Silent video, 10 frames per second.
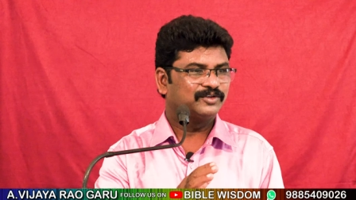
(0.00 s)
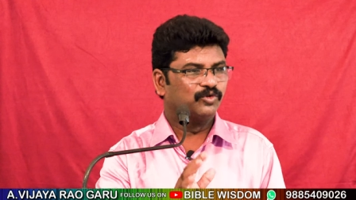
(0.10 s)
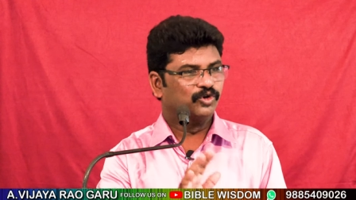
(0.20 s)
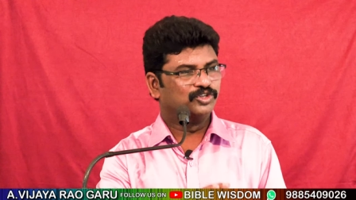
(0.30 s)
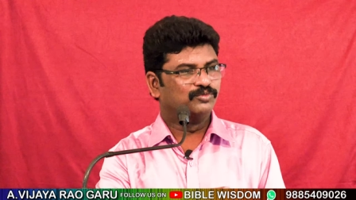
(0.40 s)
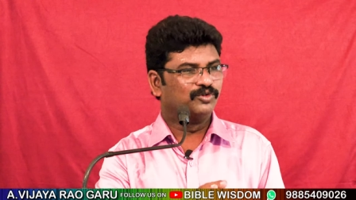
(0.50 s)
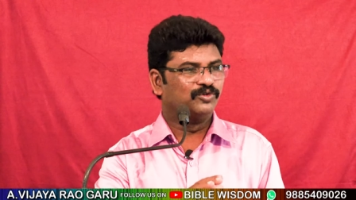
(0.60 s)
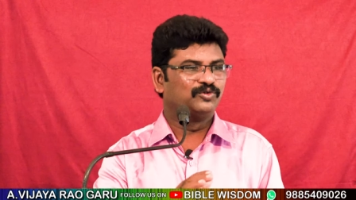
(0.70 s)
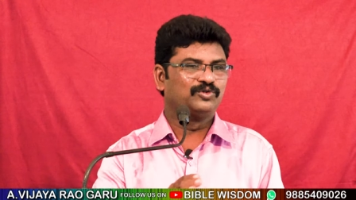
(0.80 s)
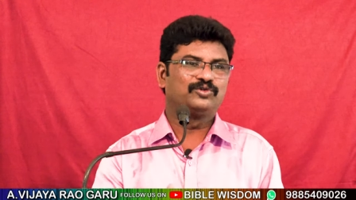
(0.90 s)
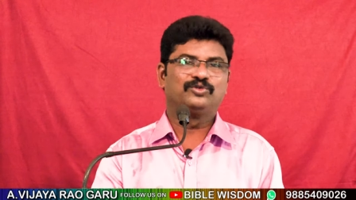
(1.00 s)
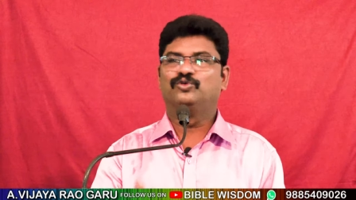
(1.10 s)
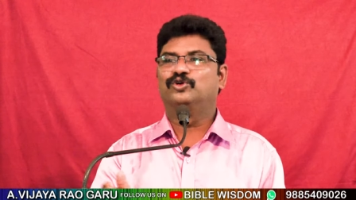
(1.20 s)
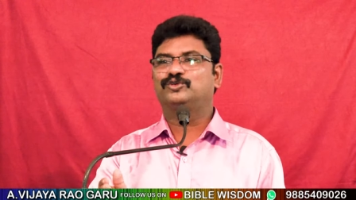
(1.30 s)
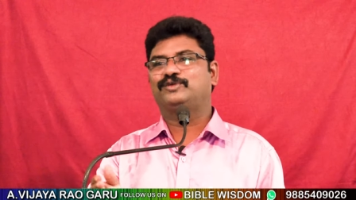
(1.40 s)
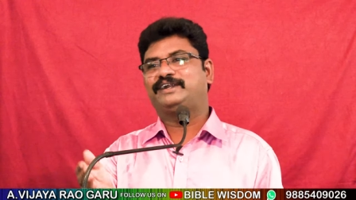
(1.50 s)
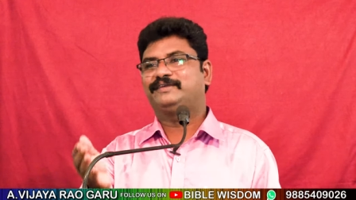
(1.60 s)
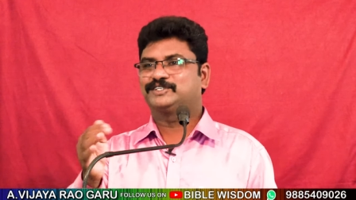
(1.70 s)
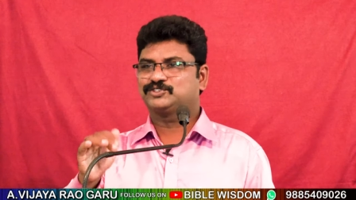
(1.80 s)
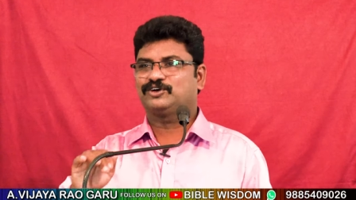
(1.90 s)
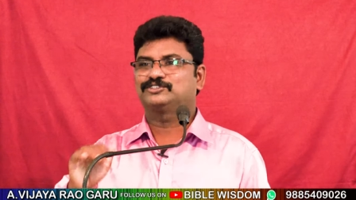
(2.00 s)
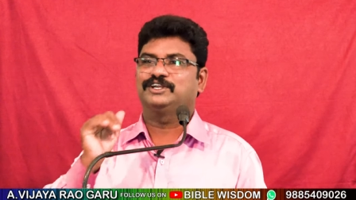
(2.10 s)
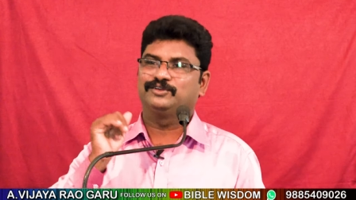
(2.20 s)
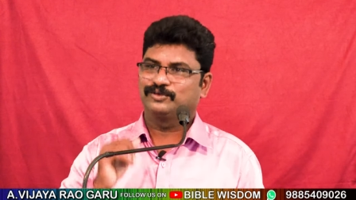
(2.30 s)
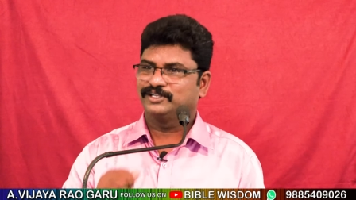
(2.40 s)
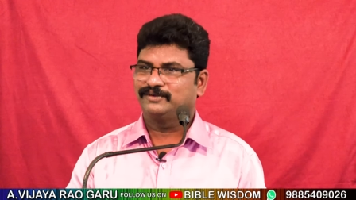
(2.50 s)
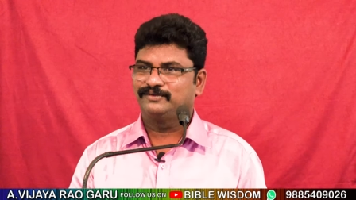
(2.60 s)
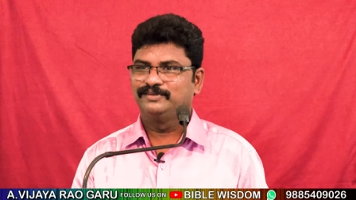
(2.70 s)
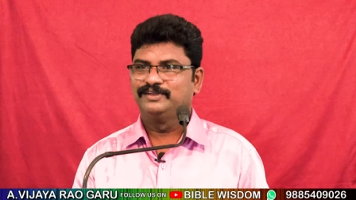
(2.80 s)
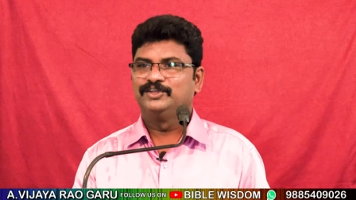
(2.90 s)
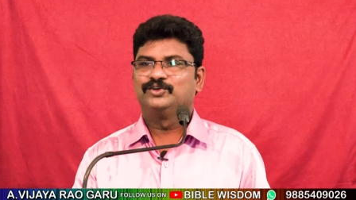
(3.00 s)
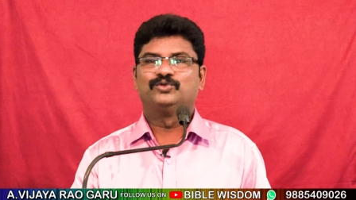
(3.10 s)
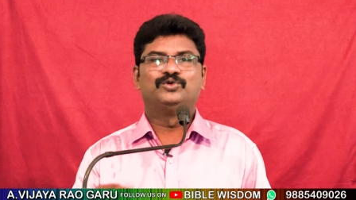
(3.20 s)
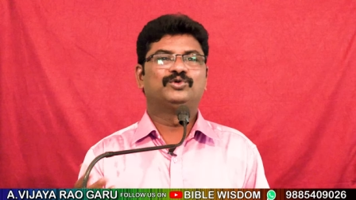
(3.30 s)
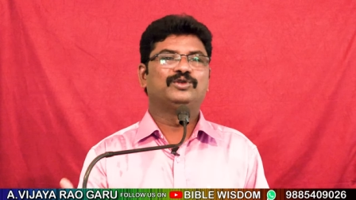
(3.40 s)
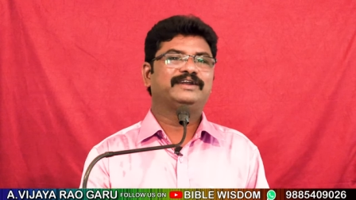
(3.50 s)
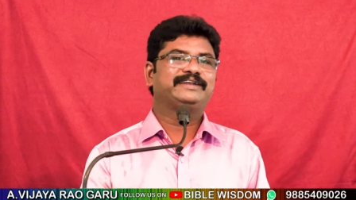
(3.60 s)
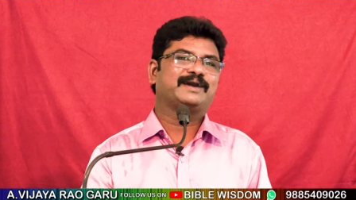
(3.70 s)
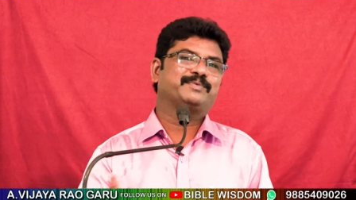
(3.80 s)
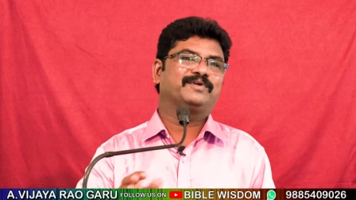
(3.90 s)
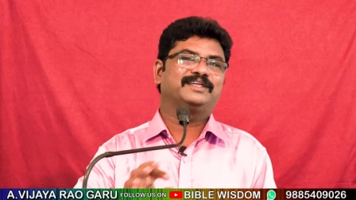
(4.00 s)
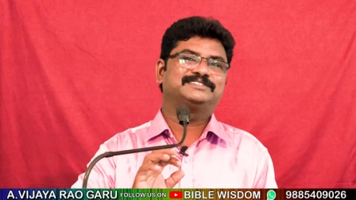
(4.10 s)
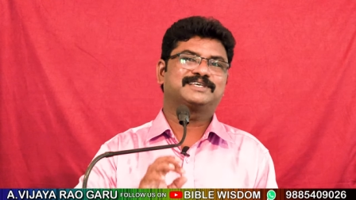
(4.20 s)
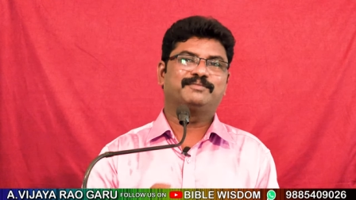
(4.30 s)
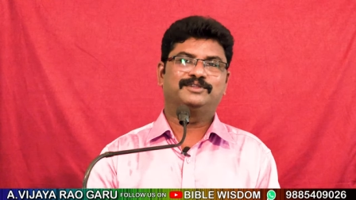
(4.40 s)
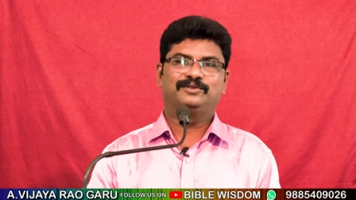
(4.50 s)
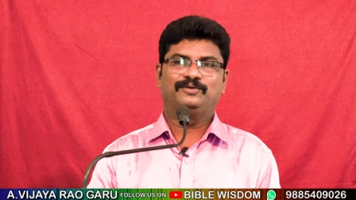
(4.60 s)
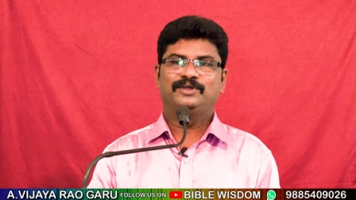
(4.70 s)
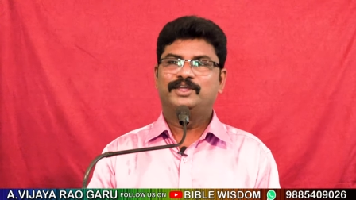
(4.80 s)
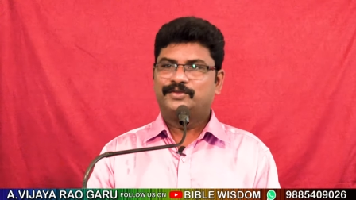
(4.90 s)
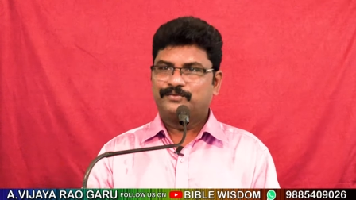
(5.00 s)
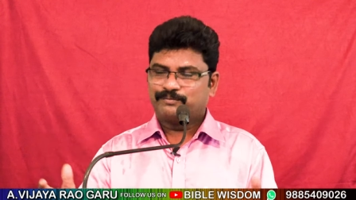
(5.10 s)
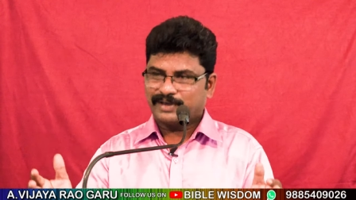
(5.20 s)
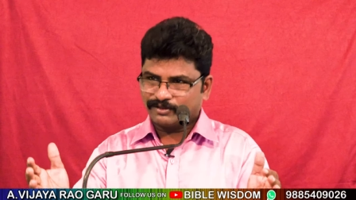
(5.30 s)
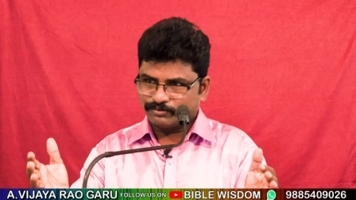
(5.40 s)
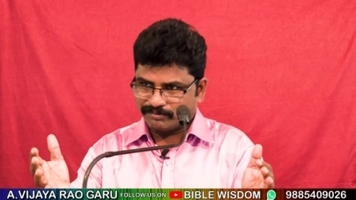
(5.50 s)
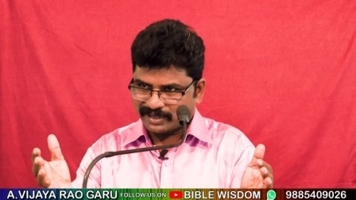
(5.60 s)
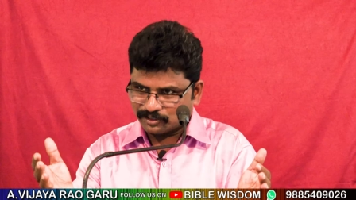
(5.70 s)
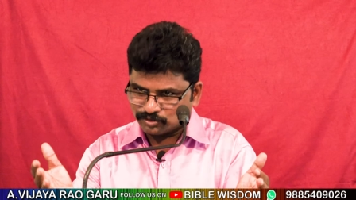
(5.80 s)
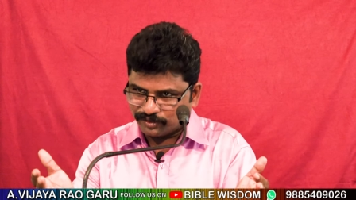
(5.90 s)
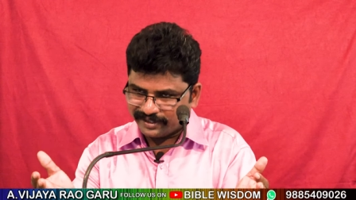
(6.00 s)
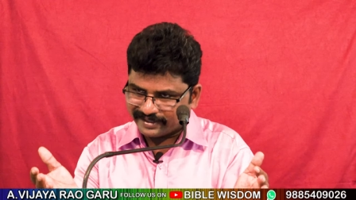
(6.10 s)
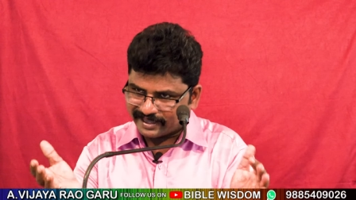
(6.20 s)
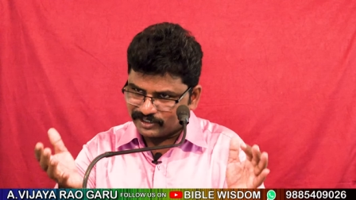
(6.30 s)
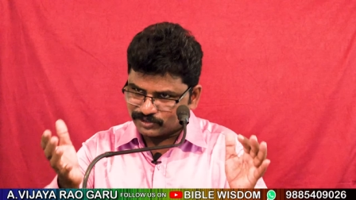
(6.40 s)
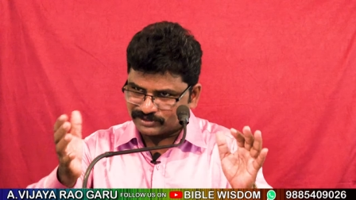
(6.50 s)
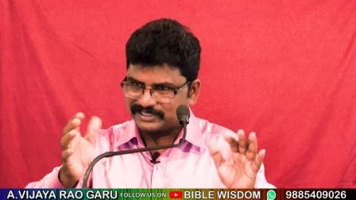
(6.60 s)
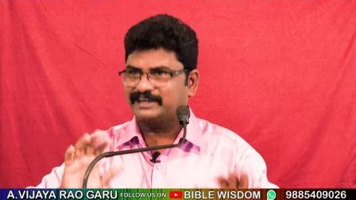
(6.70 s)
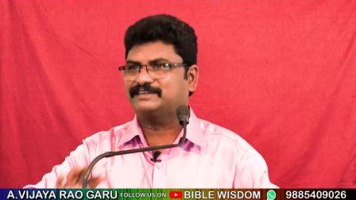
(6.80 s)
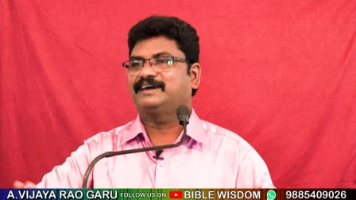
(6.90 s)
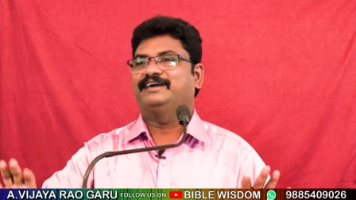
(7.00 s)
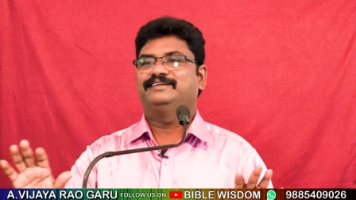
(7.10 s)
గోధుమలు గురుగులు గోధుమలు అంటే విశ్వాసులు అనుకుందాం గురుగులు అంటే అపవాది సంబంధులు మన మనతోనే కలిసి ఉంటారట